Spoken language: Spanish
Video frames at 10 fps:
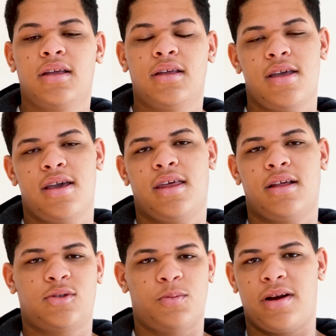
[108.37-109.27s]
y
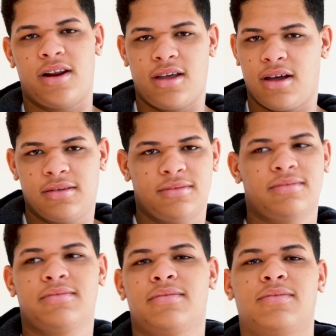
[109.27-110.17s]
queda súper
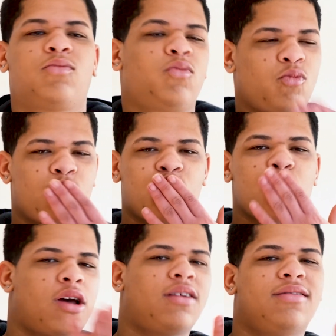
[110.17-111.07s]

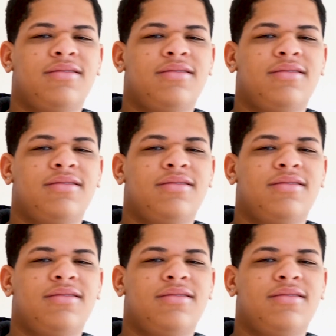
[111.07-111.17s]
rica.